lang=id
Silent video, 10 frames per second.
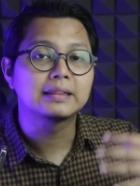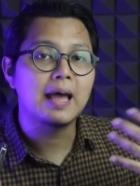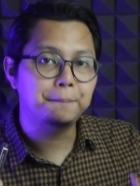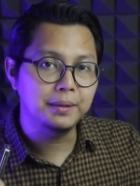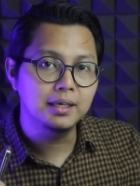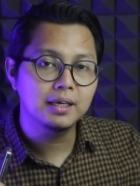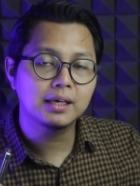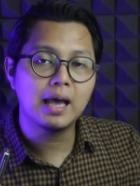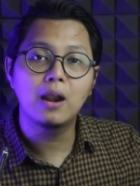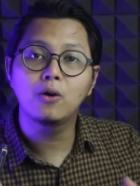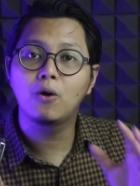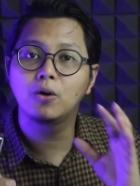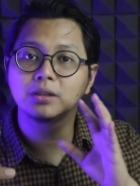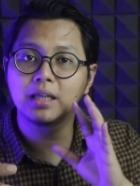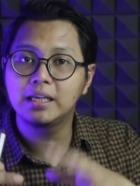Tapi kalau
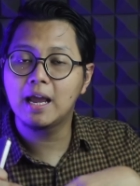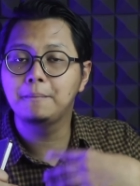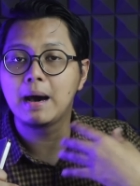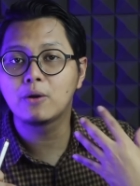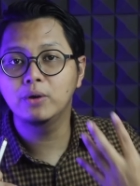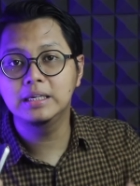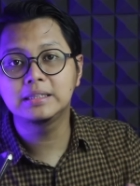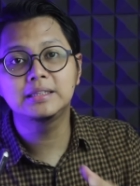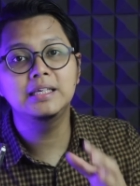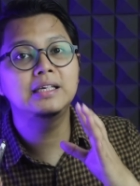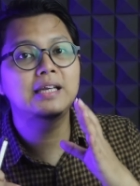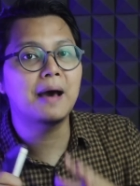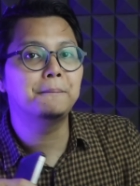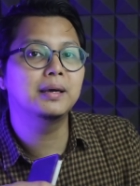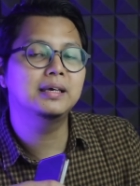konten yang baru ini
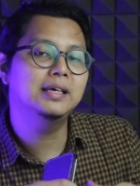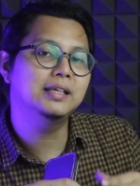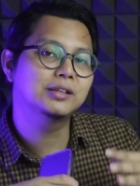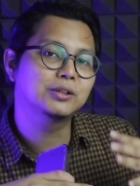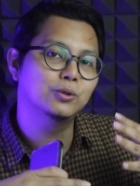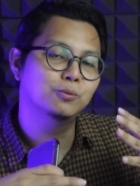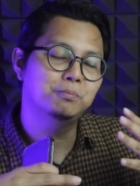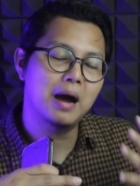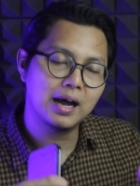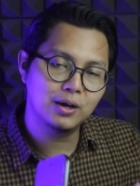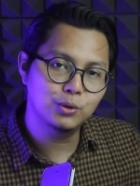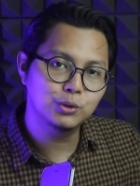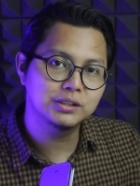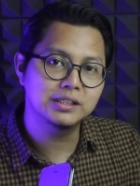tidak begitu bagus,